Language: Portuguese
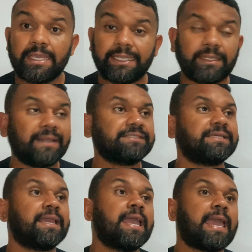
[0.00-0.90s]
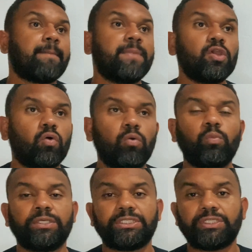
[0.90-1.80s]
Então, assim, é bem
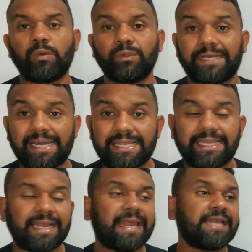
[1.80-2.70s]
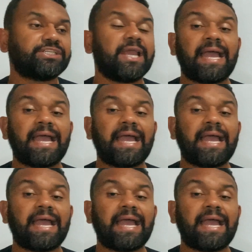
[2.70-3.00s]
comum a gente encontrar na internet